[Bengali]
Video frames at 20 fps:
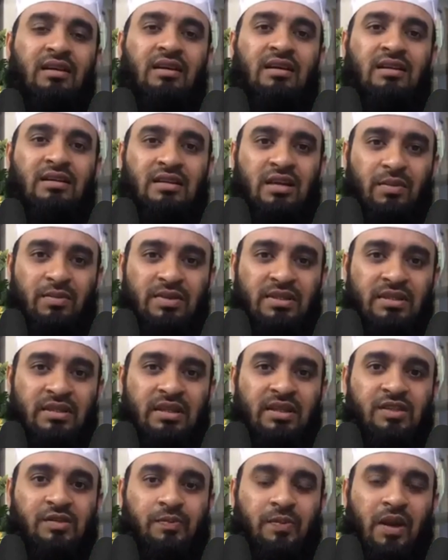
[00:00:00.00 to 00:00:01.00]
স্বামী স্ত্রী
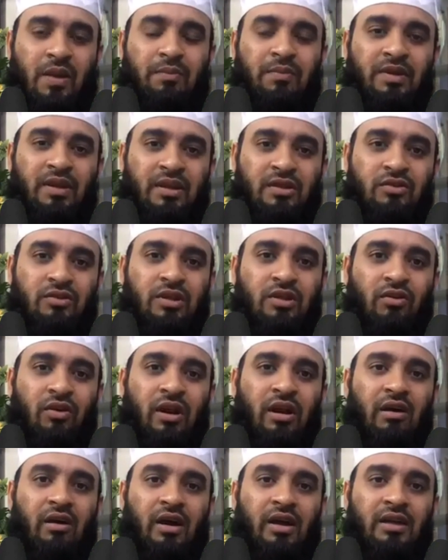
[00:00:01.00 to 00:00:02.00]
স্প্রাম নিয়ে যদি করা
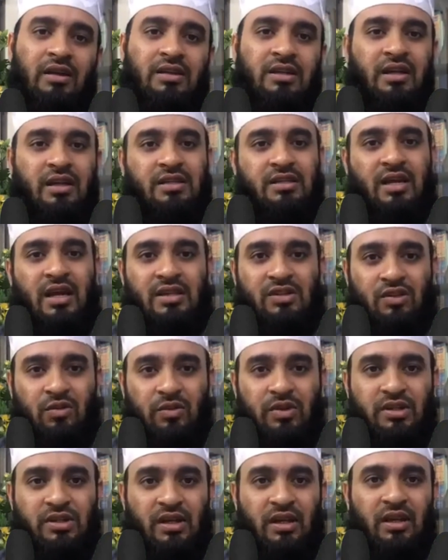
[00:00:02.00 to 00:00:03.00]
হয় সেটা জায়জ হবে
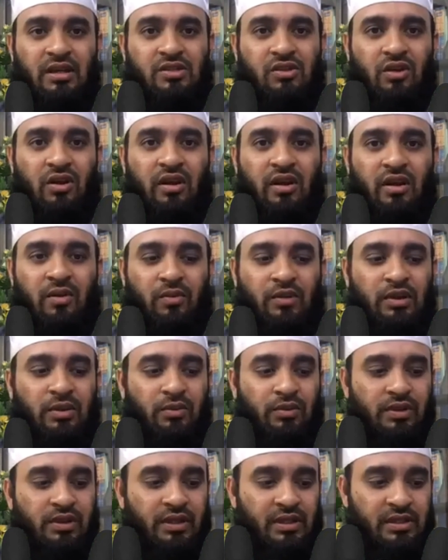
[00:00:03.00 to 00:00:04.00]
ইনশাল্লাহ স্কলাররা
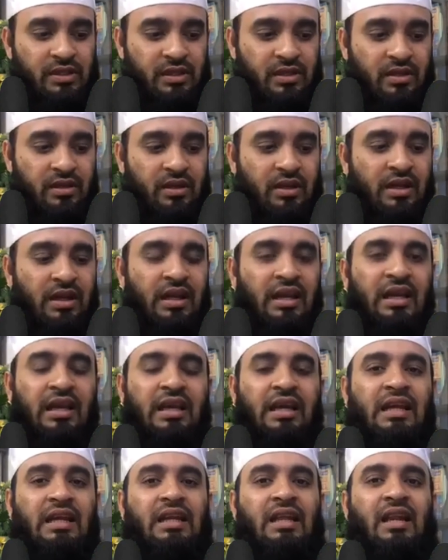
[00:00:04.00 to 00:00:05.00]
মতামত দিয়েছেন
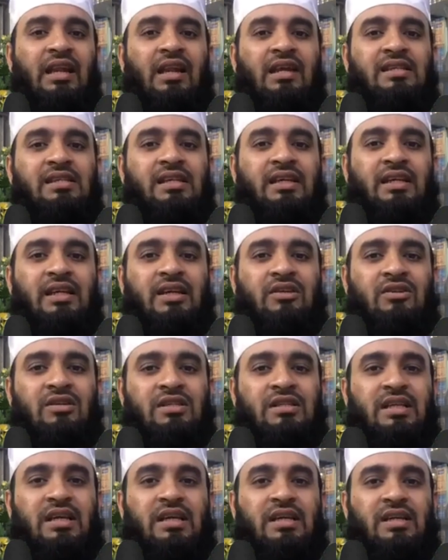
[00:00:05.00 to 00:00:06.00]
ইল্লাল্লাহ জিকির আসলে
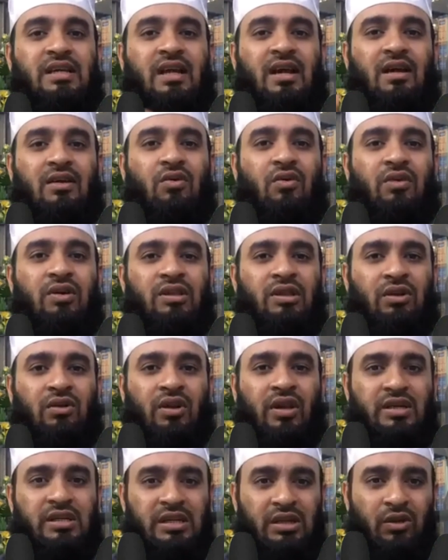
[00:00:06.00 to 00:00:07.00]
জিকিরটা খণ্ডিত করা
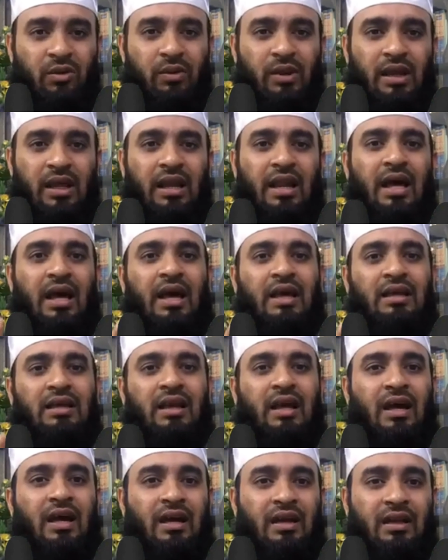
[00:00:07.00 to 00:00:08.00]
ঠিক হবে না লা
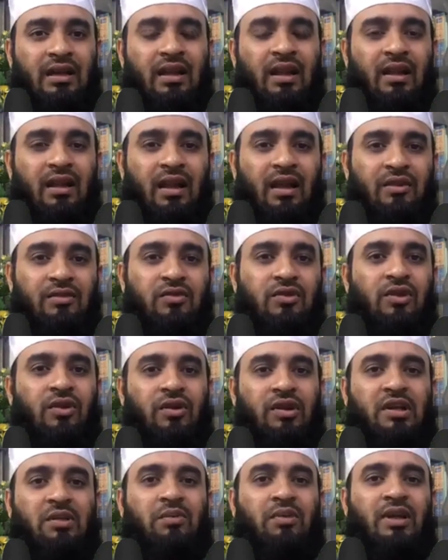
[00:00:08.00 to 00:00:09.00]
ইলাহা ইল্লাল্লাহ যদি
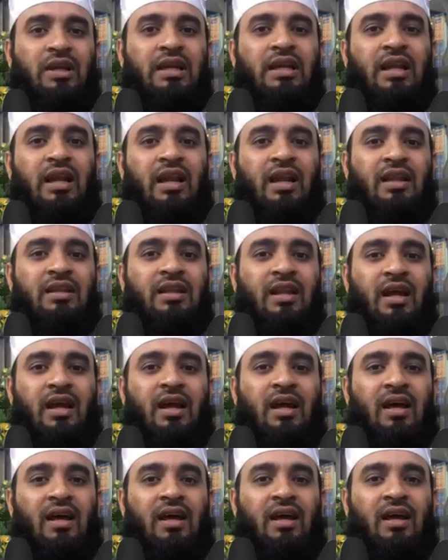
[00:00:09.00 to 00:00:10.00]
অনেকে বলে ইল্লাল্লাহ দ্বারা
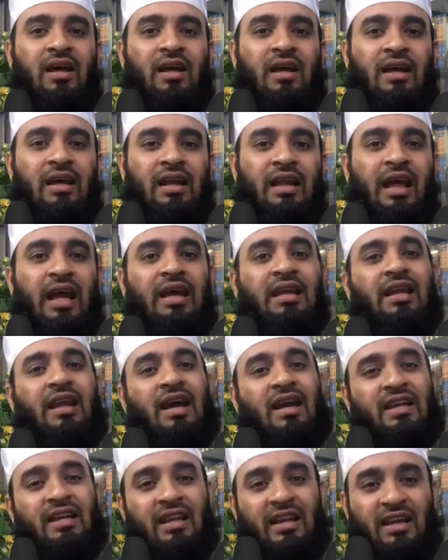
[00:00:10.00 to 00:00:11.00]
লা ইলাহা
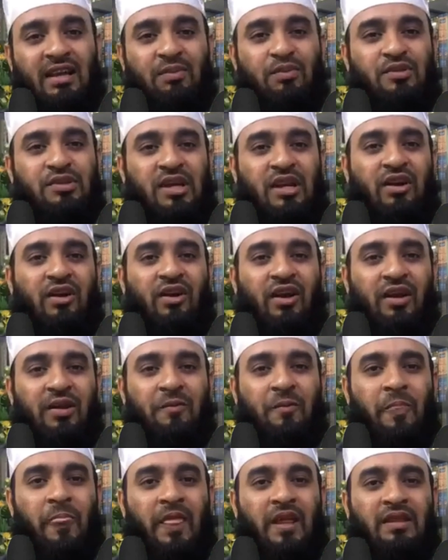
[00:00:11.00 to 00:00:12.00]
ইল্লাল্লাহ বোঝানো হয়
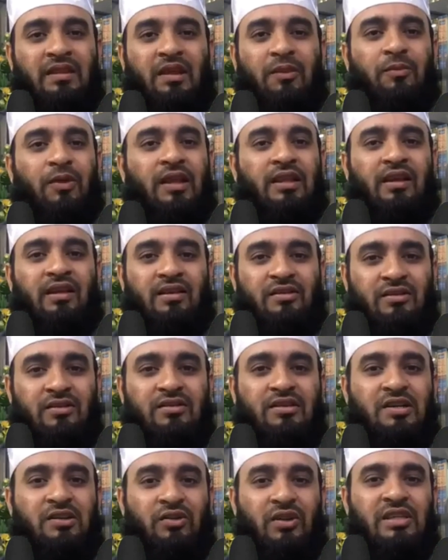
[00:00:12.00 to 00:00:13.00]
তারপর আল্লাহ রাসুল
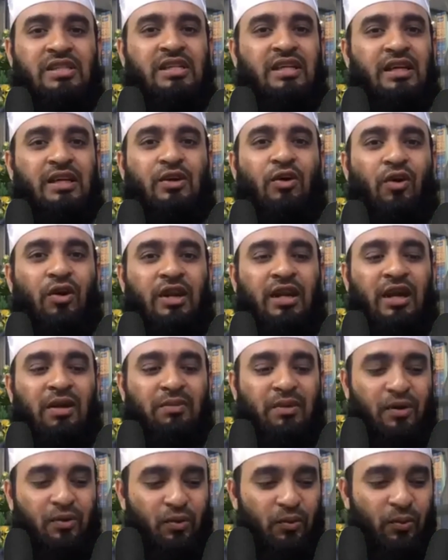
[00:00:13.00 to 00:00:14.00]
যেহেতু এ জিকির করেনি
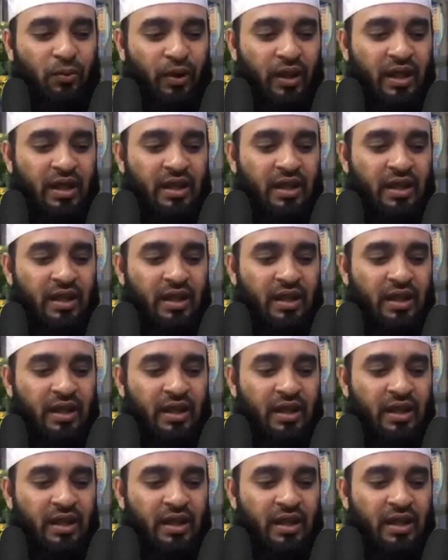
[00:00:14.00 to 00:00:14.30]
আমরা করব না